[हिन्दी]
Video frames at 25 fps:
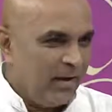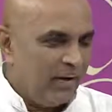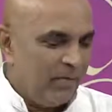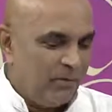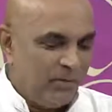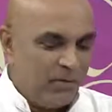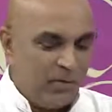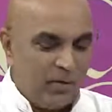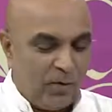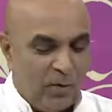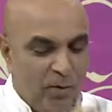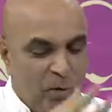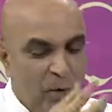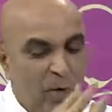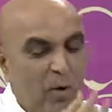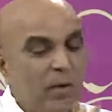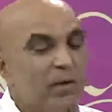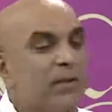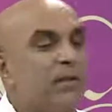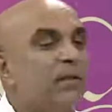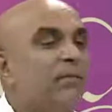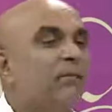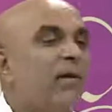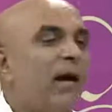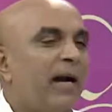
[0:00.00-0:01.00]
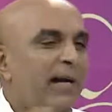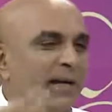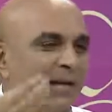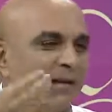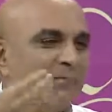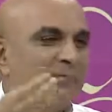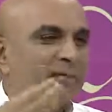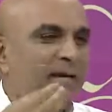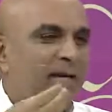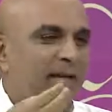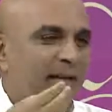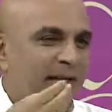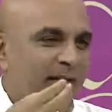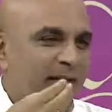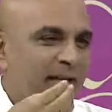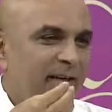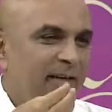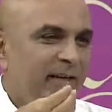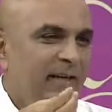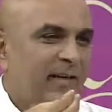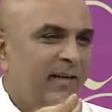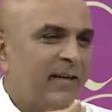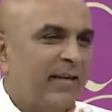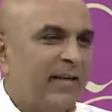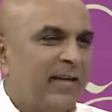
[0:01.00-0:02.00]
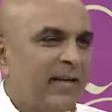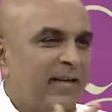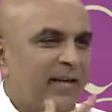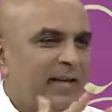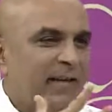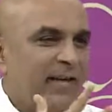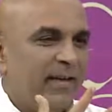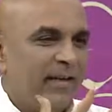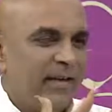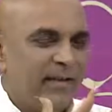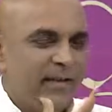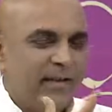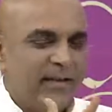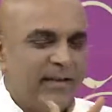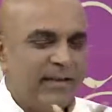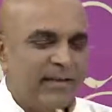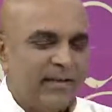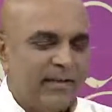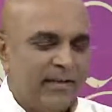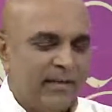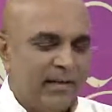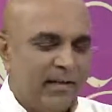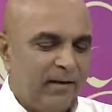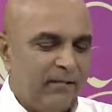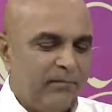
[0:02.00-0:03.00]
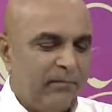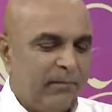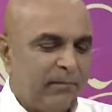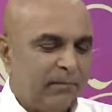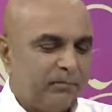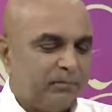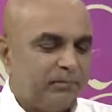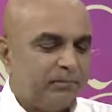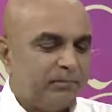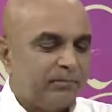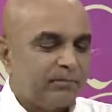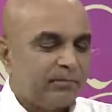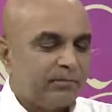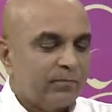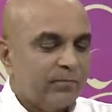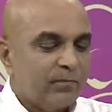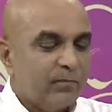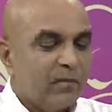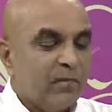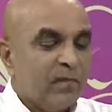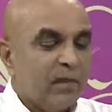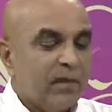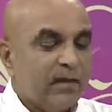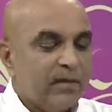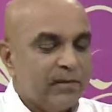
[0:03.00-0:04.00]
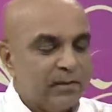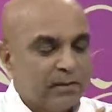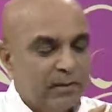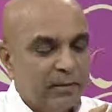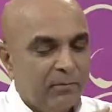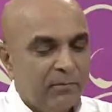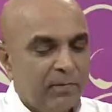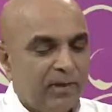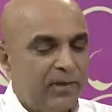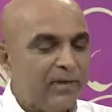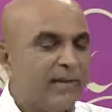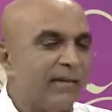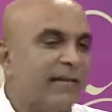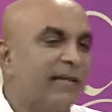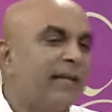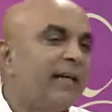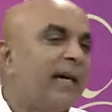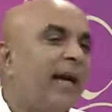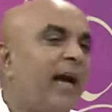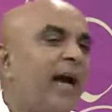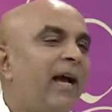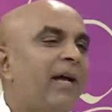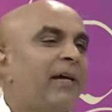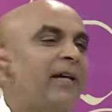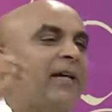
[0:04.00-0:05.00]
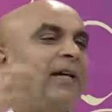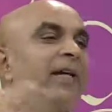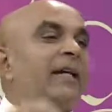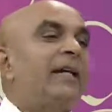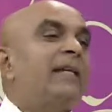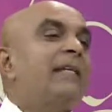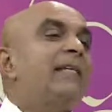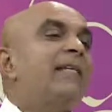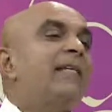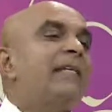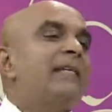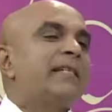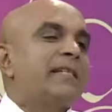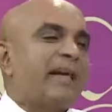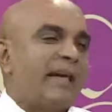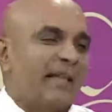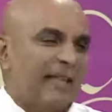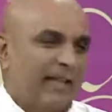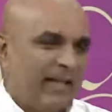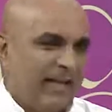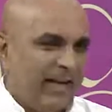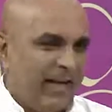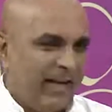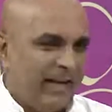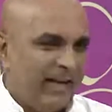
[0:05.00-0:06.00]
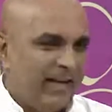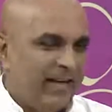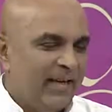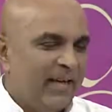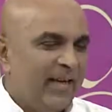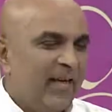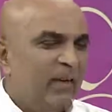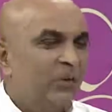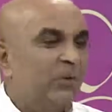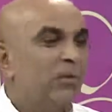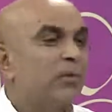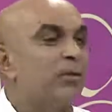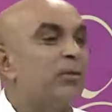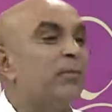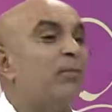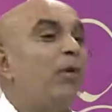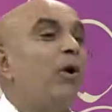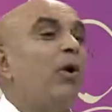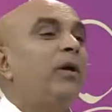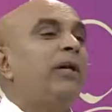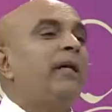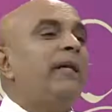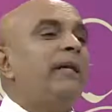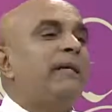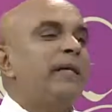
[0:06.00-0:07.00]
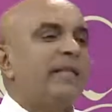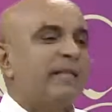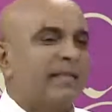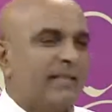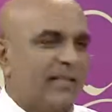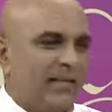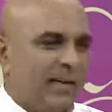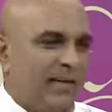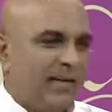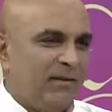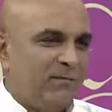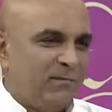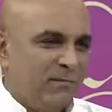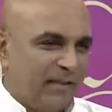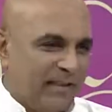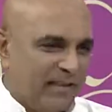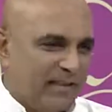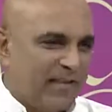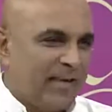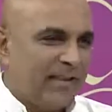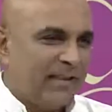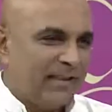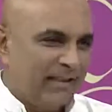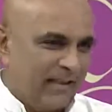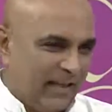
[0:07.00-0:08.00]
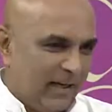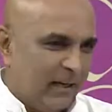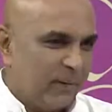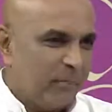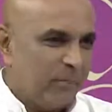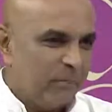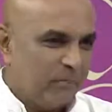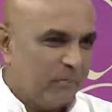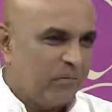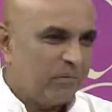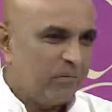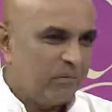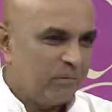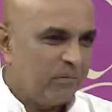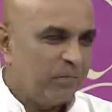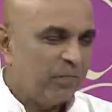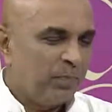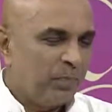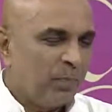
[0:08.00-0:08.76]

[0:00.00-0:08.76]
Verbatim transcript: फिर और जब आगे बढ़े हम्म। कि जब स्टमक से खाना नीचे जाता है हम्म। तो स्मॉल इंटेस्टाइन में जाता है हम्म।